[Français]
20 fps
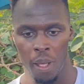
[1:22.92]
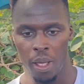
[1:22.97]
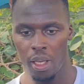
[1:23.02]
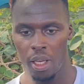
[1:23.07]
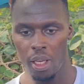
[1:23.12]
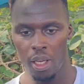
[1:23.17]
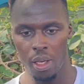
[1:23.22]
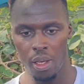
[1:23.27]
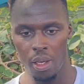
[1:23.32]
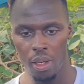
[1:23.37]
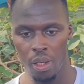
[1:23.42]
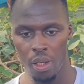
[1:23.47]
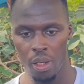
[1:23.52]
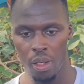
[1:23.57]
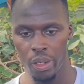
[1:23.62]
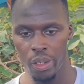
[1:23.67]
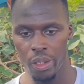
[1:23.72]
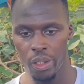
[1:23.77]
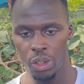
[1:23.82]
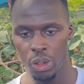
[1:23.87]
Et
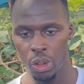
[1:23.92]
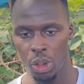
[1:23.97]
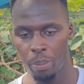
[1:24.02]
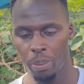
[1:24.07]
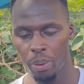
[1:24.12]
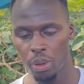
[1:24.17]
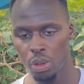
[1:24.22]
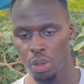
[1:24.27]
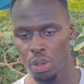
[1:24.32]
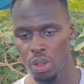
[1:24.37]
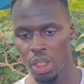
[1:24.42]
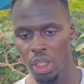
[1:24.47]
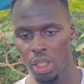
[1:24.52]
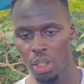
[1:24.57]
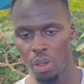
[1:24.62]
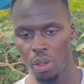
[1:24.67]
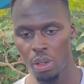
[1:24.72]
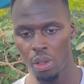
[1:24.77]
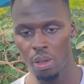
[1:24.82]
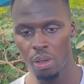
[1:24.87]
euh, je pense aussi
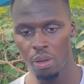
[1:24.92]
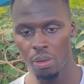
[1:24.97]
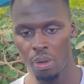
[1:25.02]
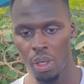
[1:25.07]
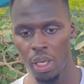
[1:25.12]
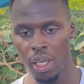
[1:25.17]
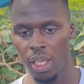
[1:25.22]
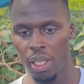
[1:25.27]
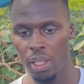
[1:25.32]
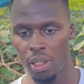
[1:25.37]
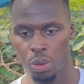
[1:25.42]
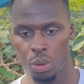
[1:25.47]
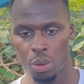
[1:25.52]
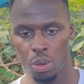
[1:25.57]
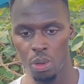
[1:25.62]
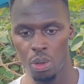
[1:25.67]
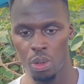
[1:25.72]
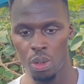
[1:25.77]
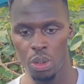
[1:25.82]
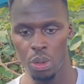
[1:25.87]
que, voilà,
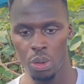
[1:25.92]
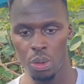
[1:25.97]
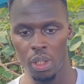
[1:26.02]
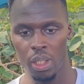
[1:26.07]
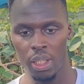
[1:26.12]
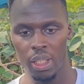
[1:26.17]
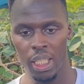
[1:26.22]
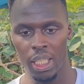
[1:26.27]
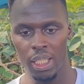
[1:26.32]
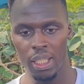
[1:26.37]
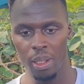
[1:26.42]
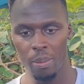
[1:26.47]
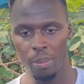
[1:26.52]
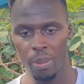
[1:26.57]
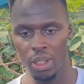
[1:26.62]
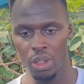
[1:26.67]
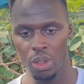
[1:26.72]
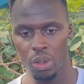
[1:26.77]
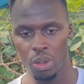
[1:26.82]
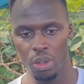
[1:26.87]
sur, sur les derniers
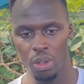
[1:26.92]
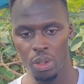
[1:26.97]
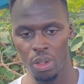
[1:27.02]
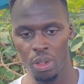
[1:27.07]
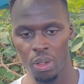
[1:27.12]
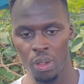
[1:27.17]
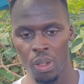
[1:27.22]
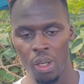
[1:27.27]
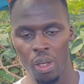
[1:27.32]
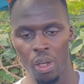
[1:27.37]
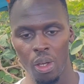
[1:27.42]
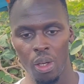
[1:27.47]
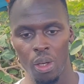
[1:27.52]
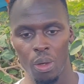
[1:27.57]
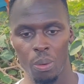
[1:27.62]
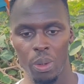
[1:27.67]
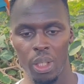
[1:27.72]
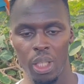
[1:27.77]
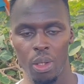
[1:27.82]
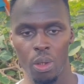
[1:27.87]
matchs, euh,
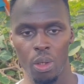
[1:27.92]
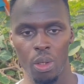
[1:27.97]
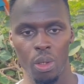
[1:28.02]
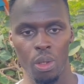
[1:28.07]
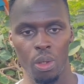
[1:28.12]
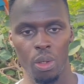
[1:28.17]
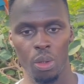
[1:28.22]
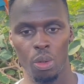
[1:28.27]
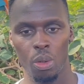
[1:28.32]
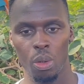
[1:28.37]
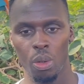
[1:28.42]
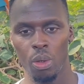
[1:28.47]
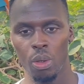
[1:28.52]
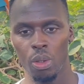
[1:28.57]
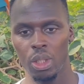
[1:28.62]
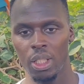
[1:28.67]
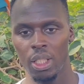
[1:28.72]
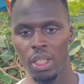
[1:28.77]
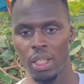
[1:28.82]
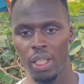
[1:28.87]
oui, le, Togo,
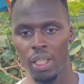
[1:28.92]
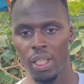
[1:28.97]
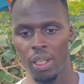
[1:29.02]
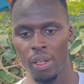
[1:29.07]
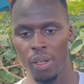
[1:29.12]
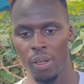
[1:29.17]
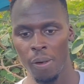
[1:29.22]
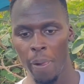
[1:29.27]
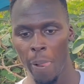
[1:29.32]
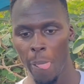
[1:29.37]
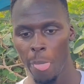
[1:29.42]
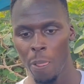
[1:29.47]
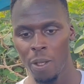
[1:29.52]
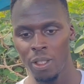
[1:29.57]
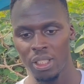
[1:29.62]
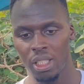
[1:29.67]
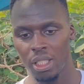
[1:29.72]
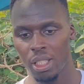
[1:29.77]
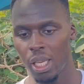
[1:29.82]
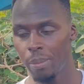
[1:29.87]
c'était
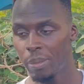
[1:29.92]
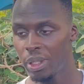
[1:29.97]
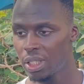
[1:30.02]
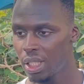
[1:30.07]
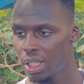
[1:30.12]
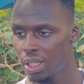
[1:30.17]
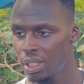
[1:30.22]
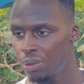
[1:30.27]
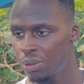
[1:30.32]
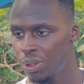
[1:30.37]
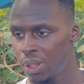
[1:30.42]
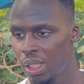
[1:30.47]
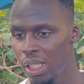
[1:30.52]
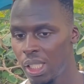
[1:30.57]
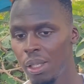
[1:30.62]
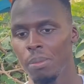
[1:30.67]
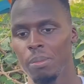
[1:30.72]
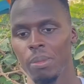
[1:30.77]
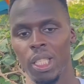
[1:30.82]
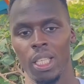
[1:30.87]
c'était un match très
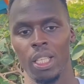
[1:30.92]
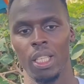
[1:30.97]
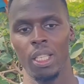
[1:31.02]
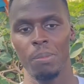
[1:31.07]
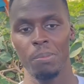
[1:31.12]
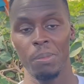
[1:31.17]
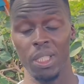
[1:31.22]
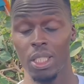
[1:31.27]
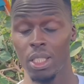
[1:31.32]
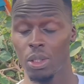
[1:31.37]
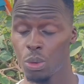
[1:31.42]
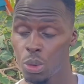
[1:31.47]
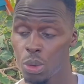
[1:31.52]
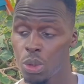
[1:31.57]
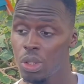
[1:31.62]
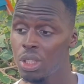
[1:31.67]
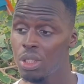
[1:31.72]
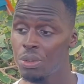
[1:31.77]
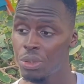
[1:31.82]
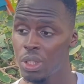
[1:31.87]
difficile, mais, mais c'est
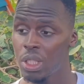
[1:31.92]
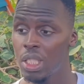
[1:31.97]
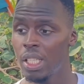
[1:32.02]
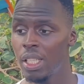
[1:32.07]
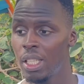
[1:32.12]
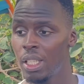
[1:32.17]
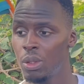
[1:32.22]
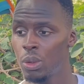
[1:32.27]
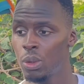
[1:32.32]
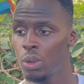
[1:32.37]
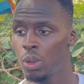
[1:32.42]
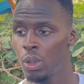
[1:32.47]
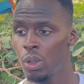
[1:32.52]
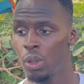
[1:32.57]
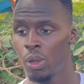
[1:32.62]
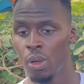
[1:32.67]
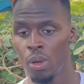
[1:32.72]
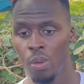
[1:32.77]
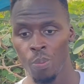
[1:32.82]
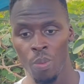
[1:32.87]
toujours difficile d'aller au
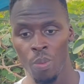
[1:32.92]
Togo.